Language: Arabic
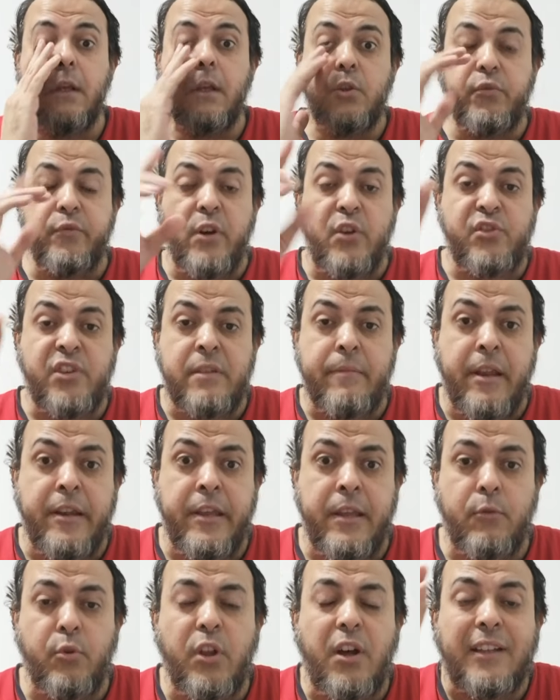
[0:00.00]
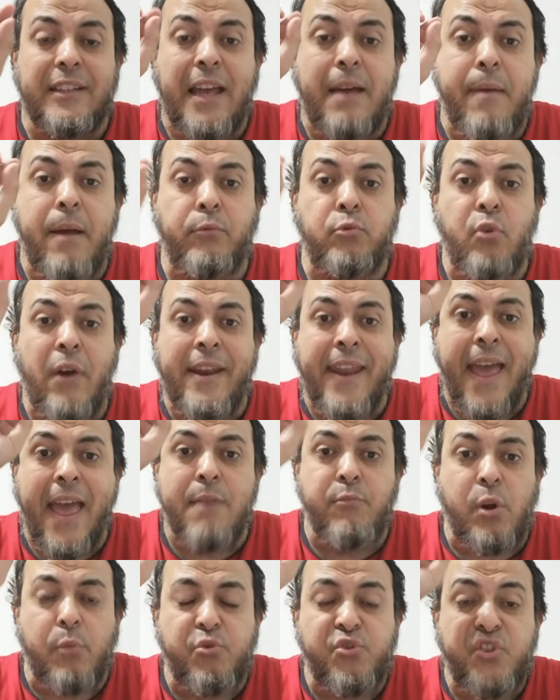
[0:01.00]
شوفوا الرسول صلى الله عليه وسلم قال ايه ولقد هممت ان
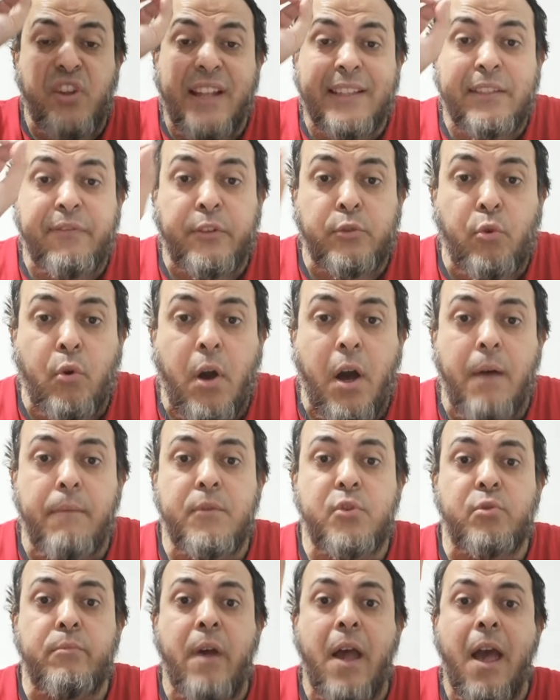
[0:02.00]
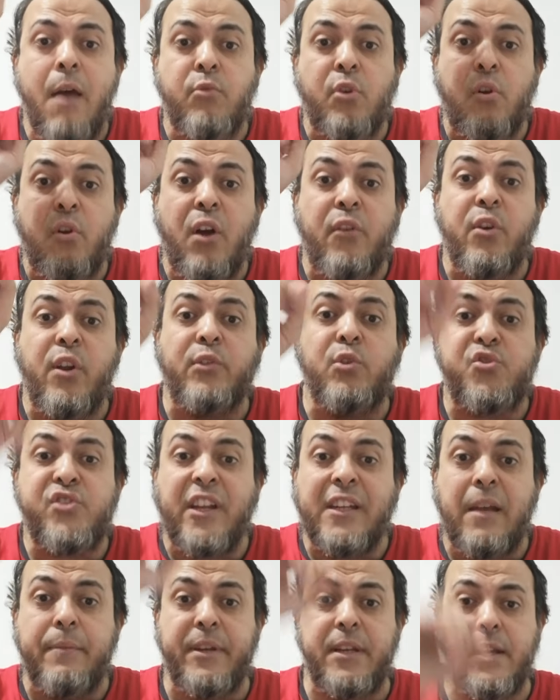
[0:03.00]
امر بالصلاه فتقام ثم امر رجلا
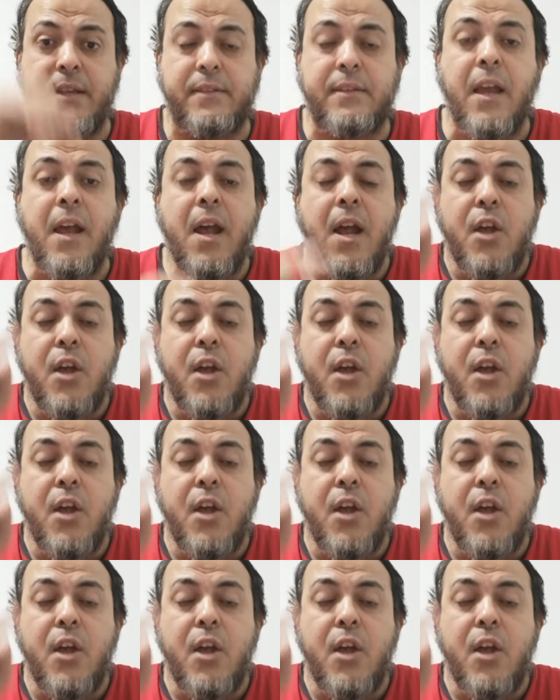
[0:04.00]
يصلي بالناس